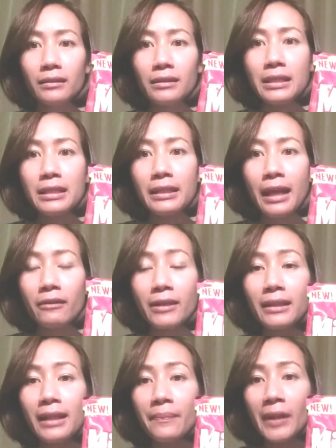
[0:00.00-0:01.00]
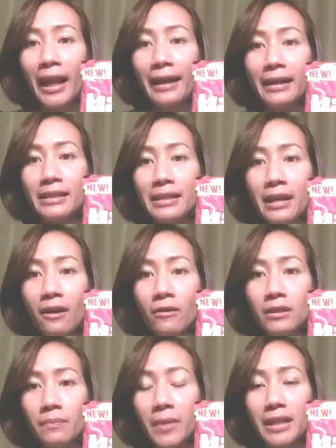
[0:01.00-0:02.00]
จริงๆแล้วถ้าตามตลาดเอเชียเขา
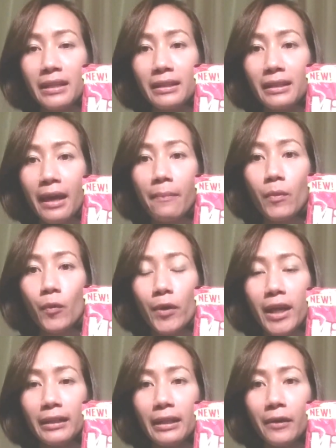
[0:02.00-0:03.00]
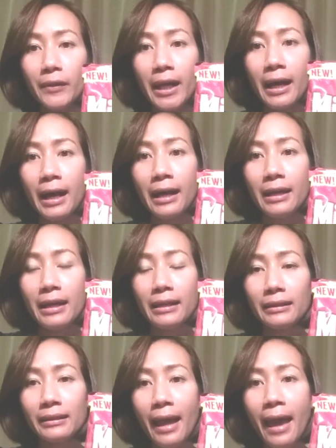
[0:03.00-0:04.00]
ก็จะเป็นแคบหมูอย่างเดียวนะคะ
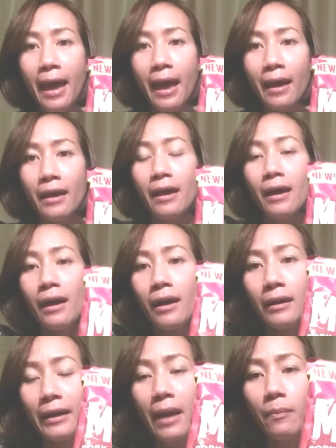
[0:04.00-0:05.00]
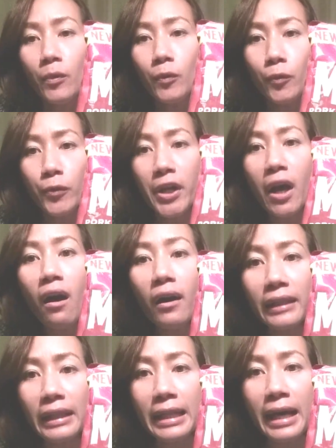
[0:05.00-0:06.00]
แต่แคบหมูยี่ห้อ
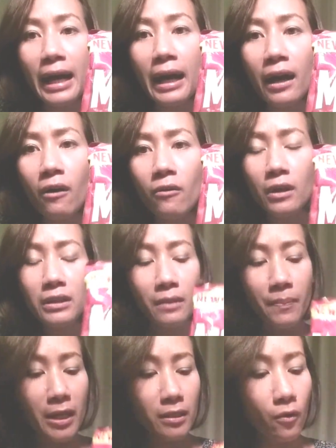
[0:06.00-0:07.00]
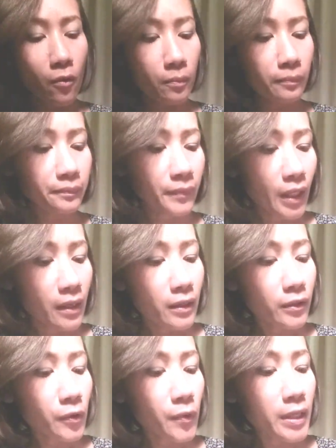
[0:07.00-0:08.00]
นี้นะคะเขาก็จะผสม
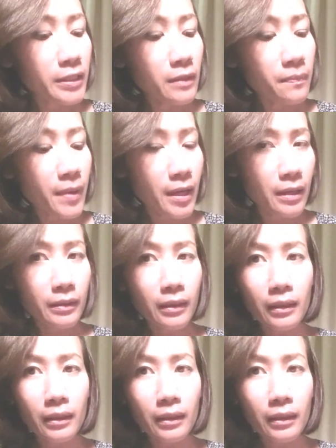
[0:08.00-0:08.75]
ตัวที่เป็น